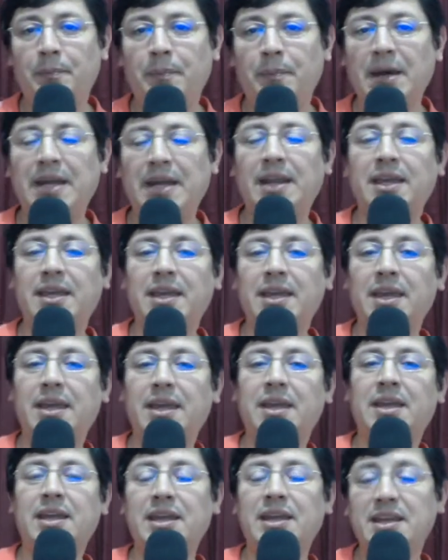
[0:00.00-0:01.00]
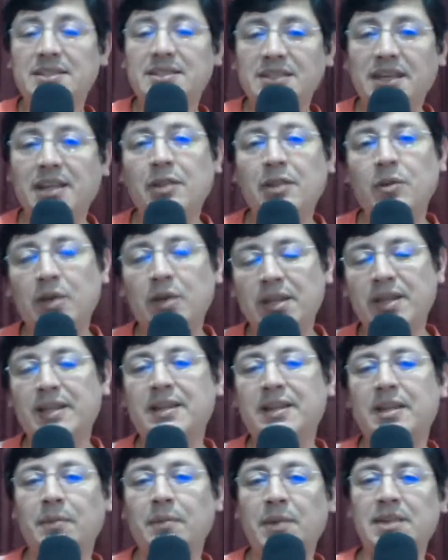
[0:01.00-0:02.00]
para que creyendo en
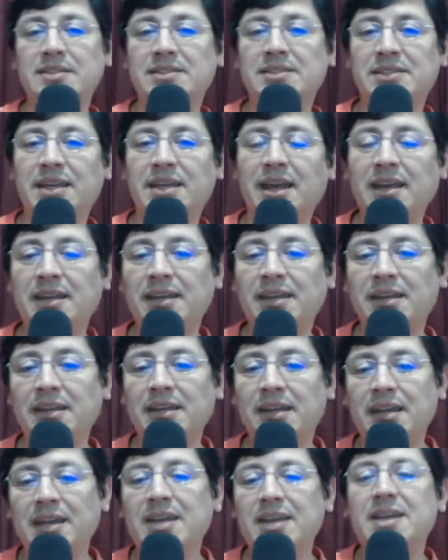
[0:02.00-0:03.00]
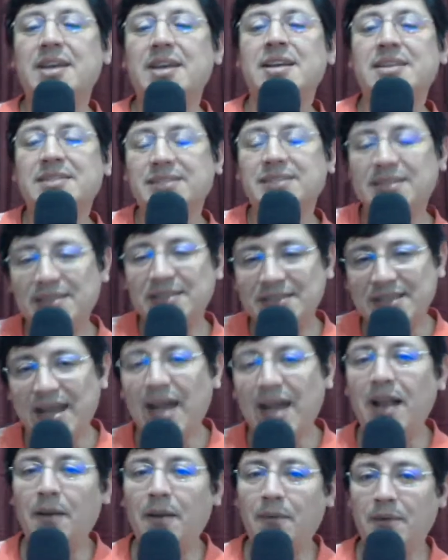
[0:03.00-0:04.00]
este mensaje se
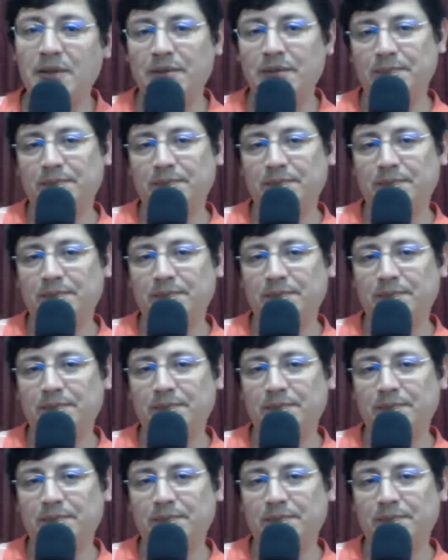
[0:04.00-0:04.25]
salven.